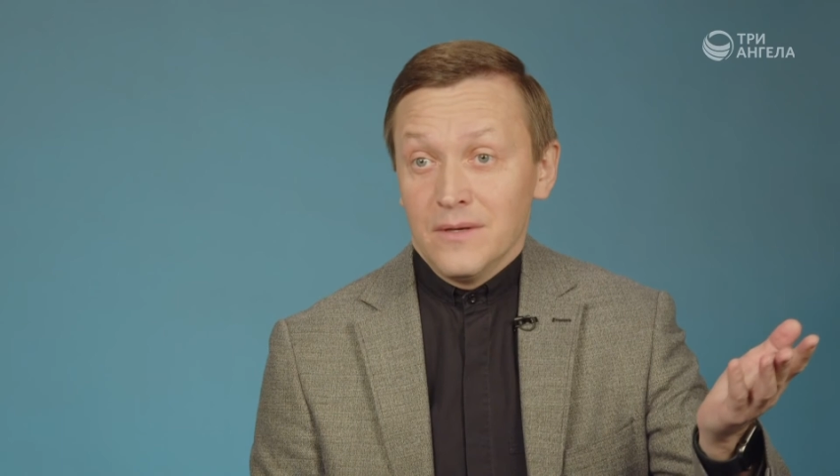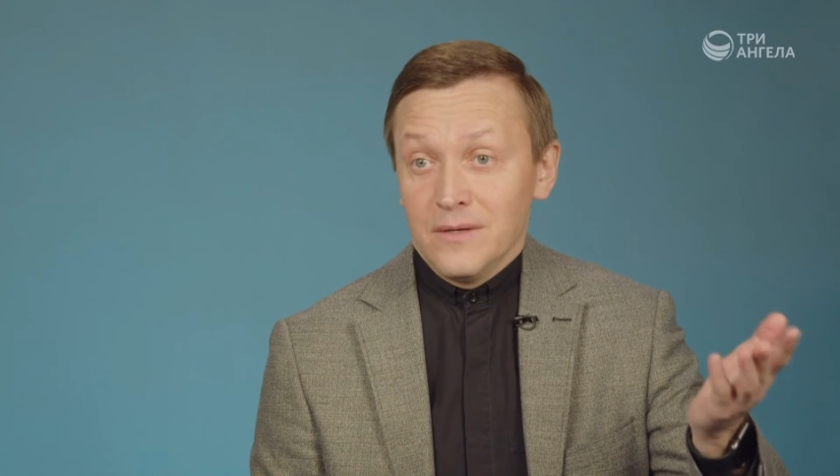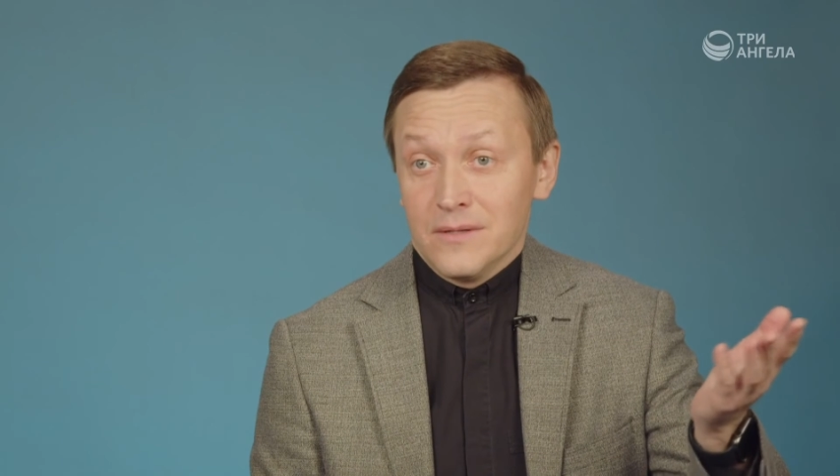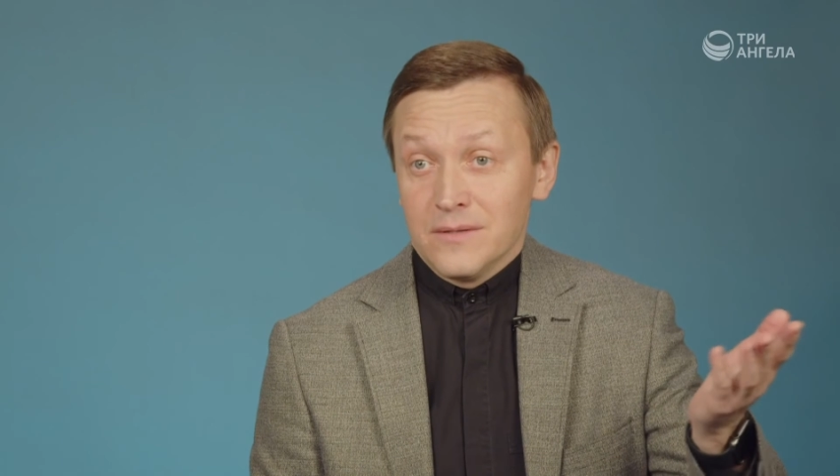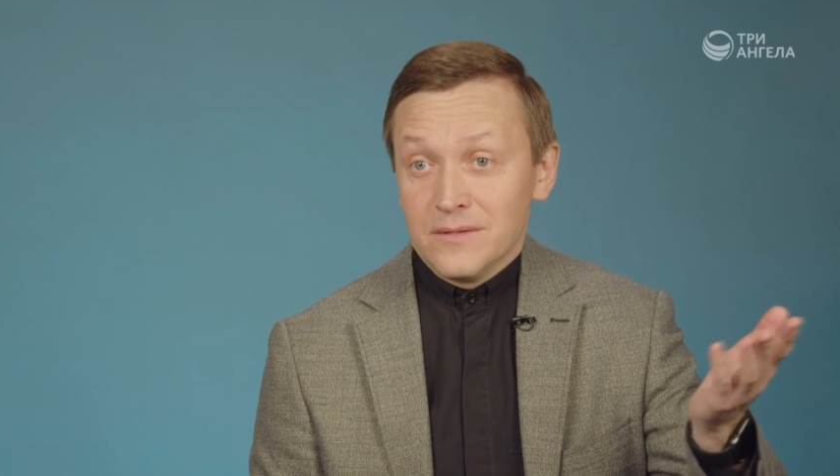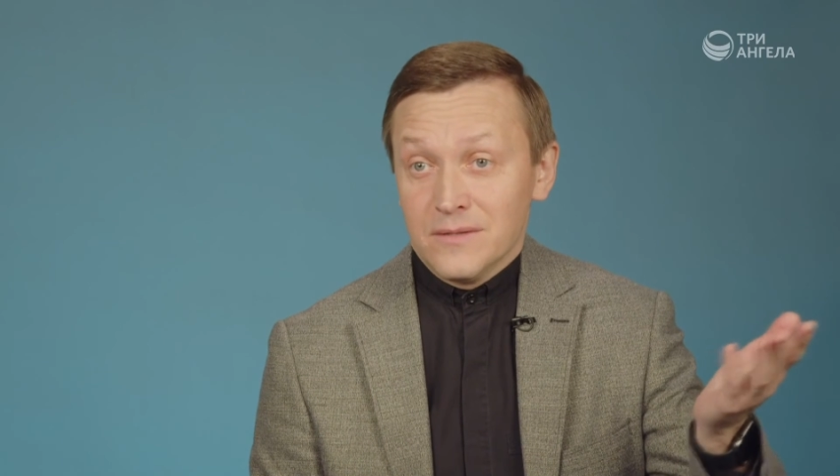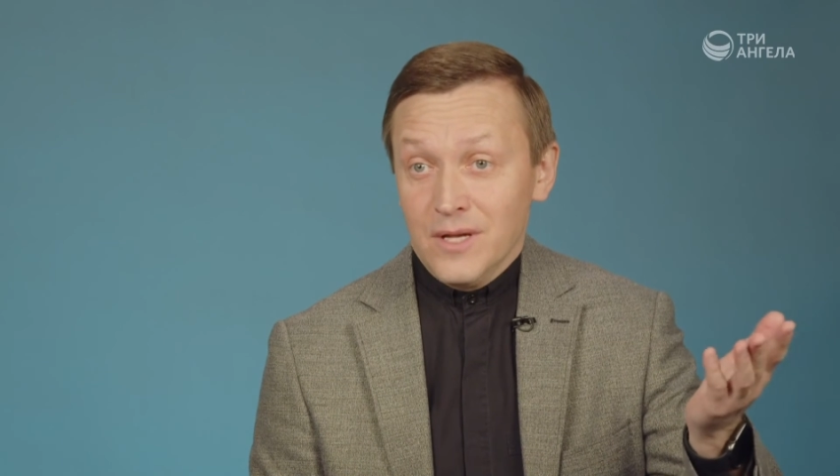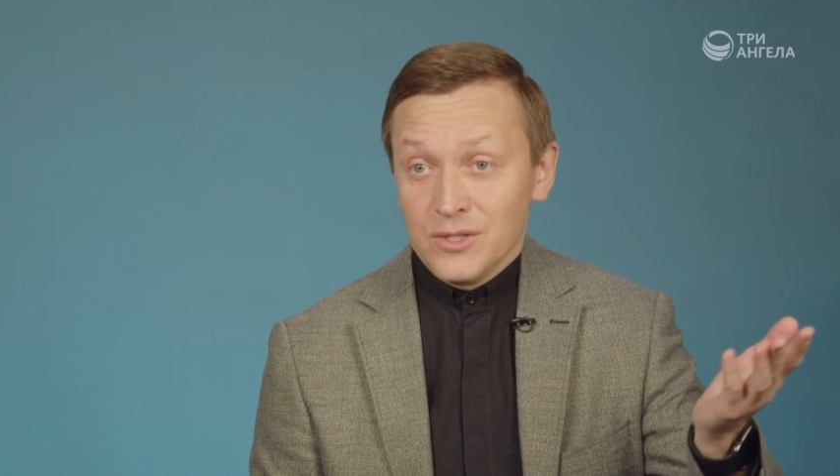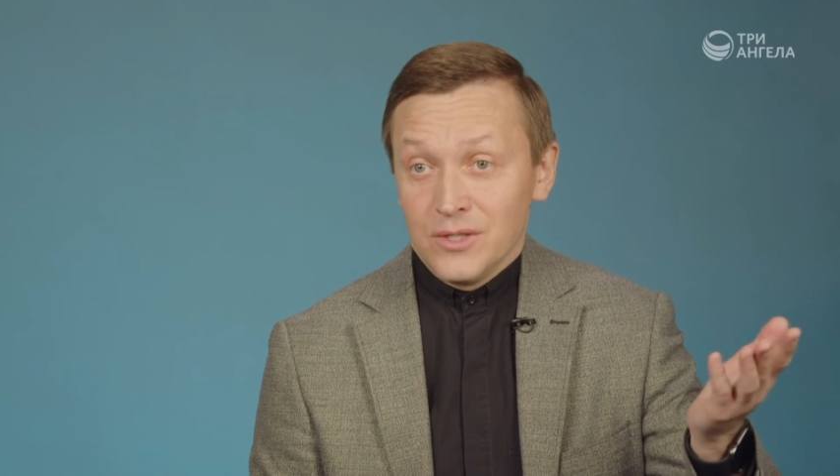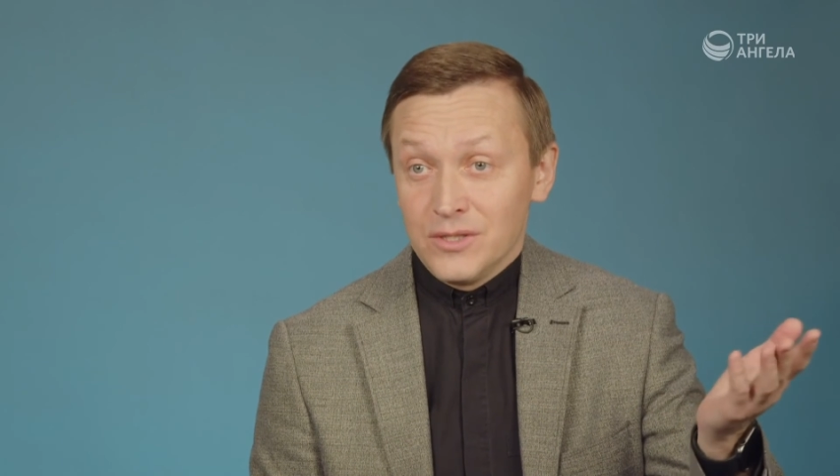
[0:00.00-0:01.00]
и это
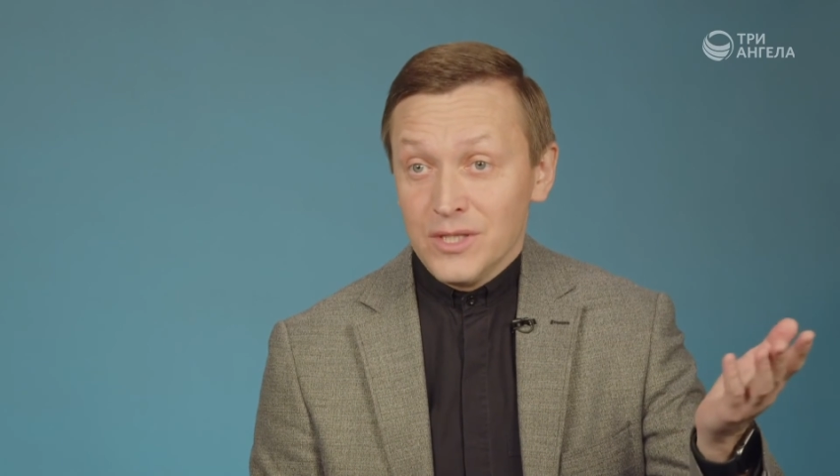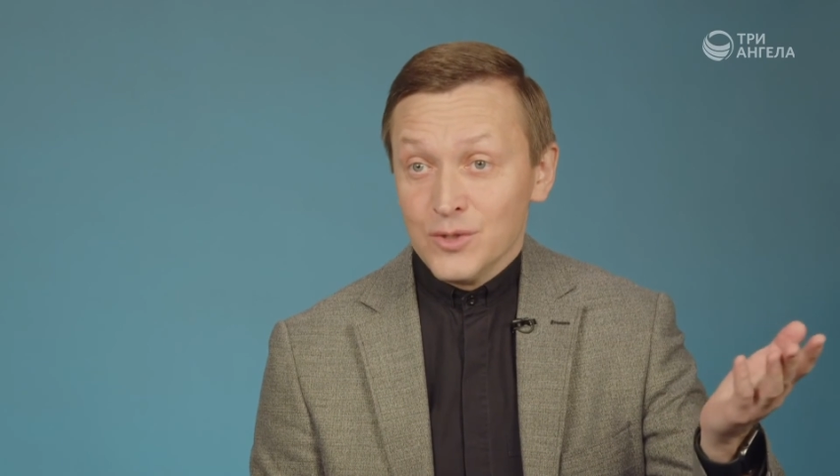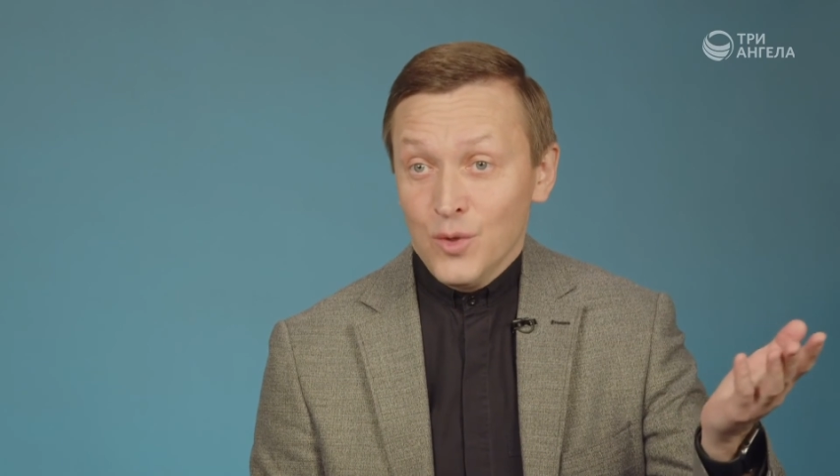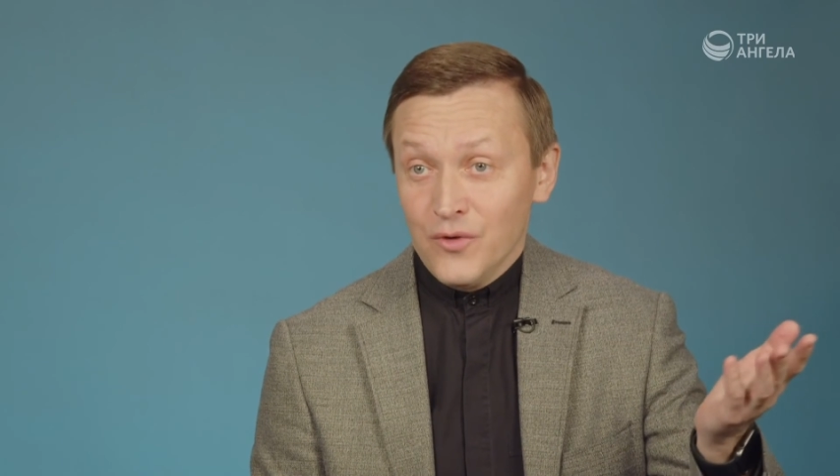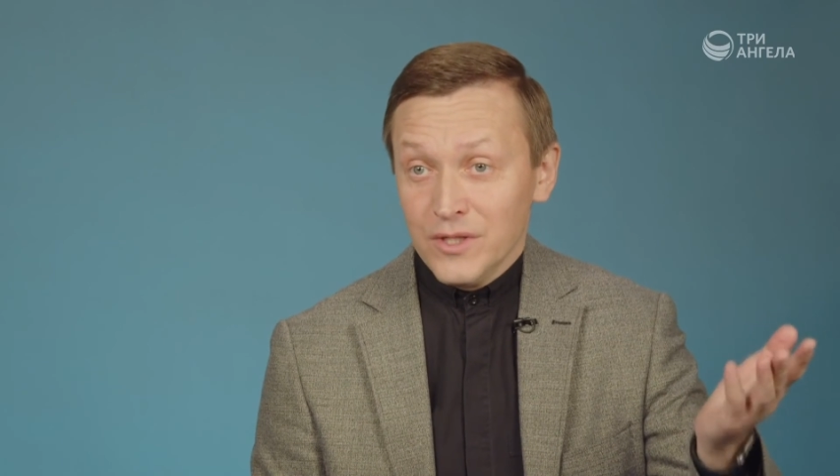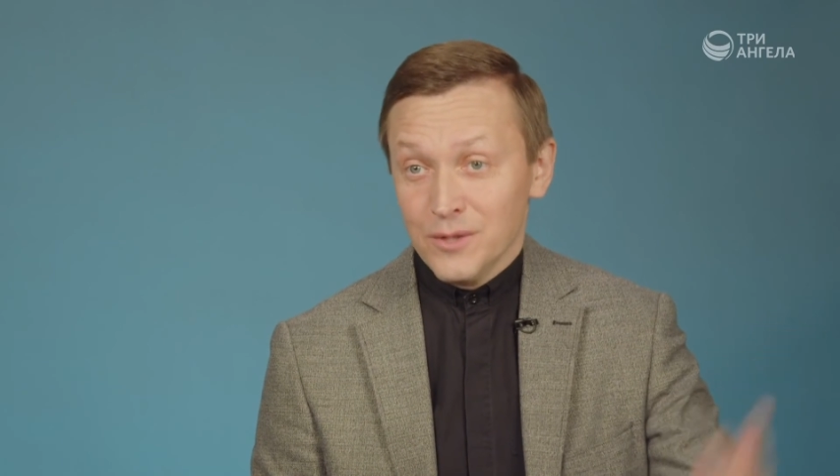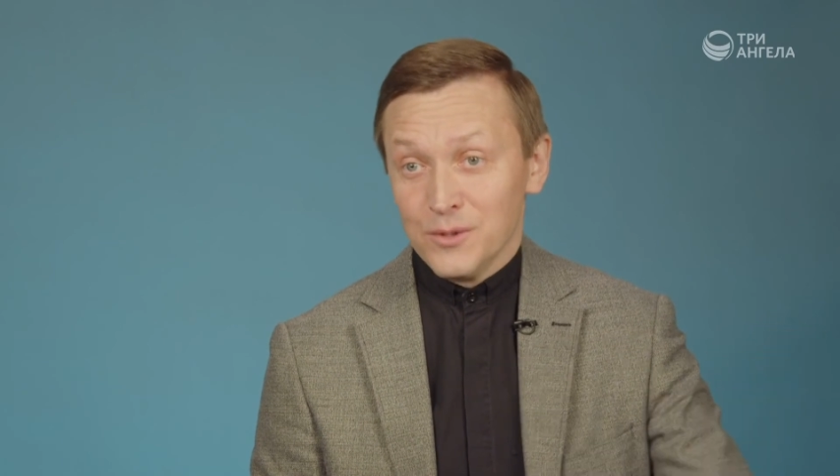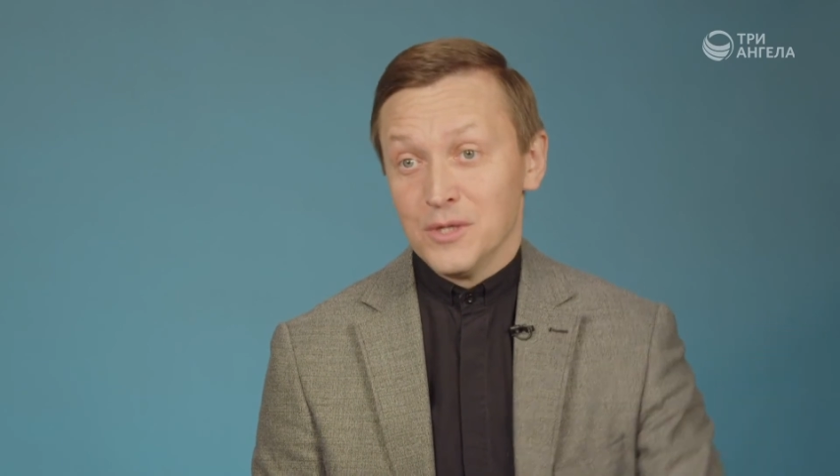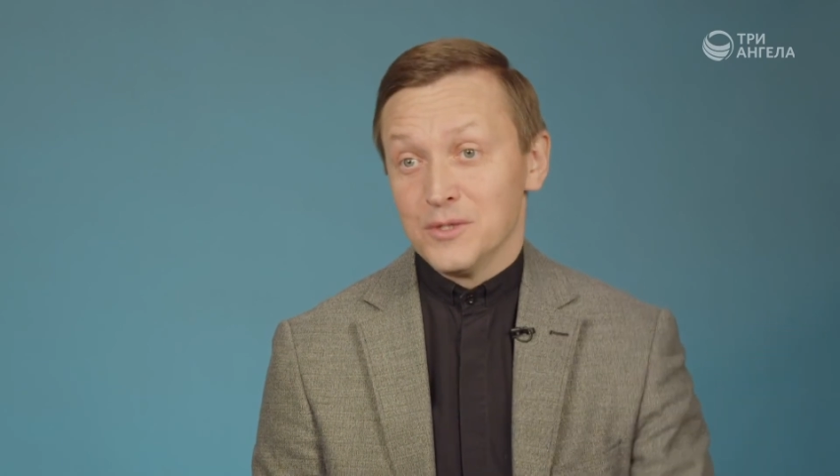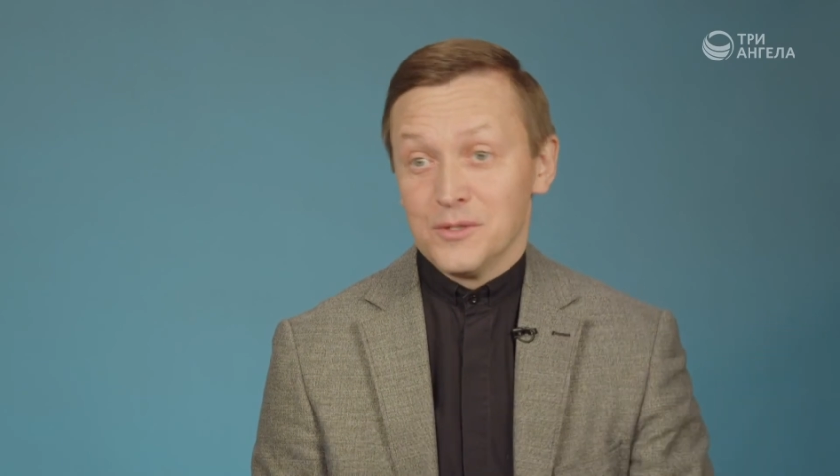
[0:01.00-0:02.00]
страшная катастрофа,
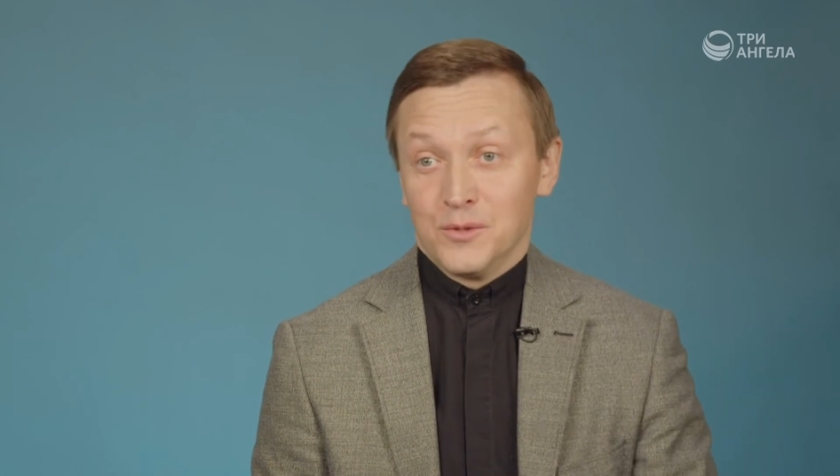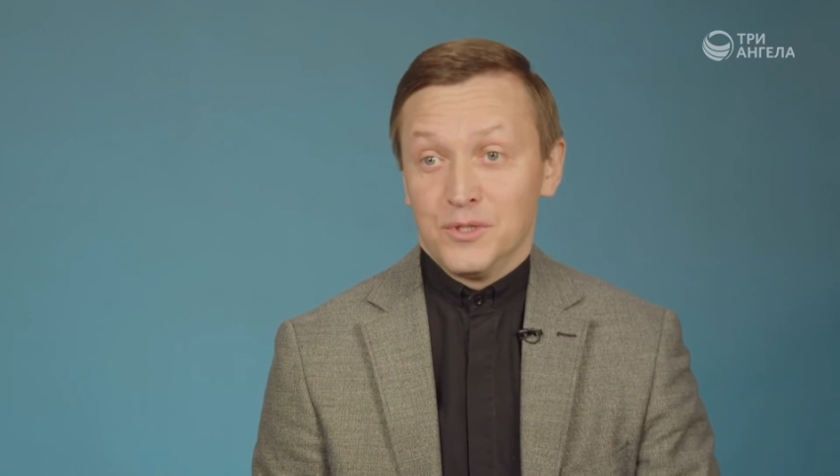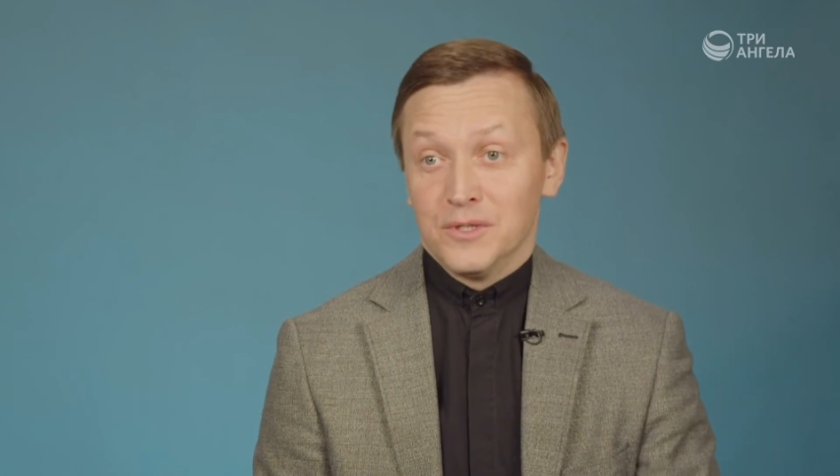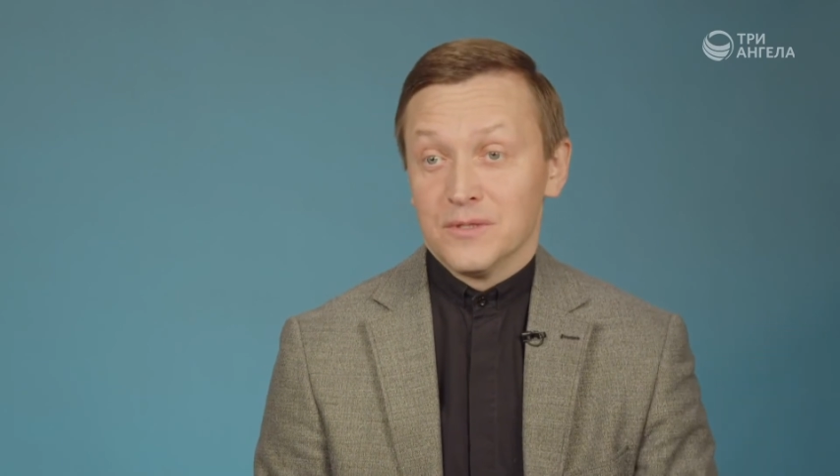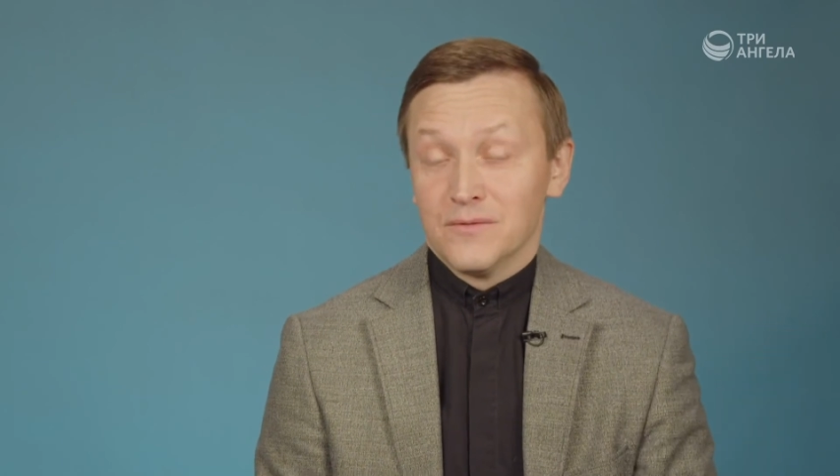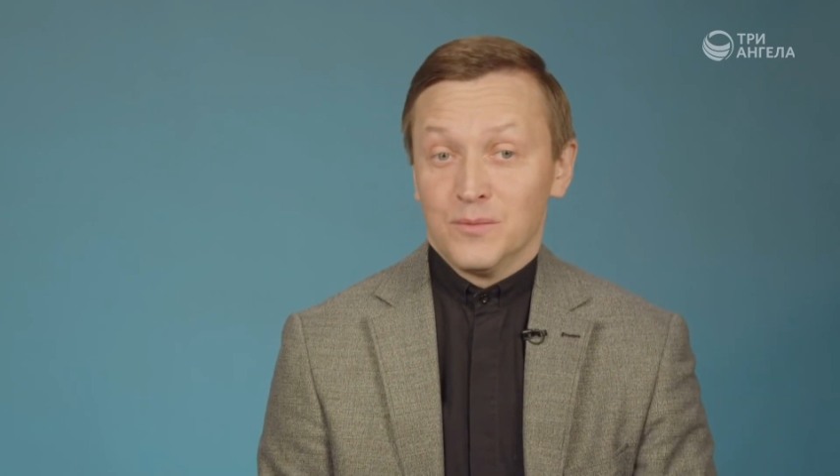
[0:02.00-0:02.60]
которая должна случиться.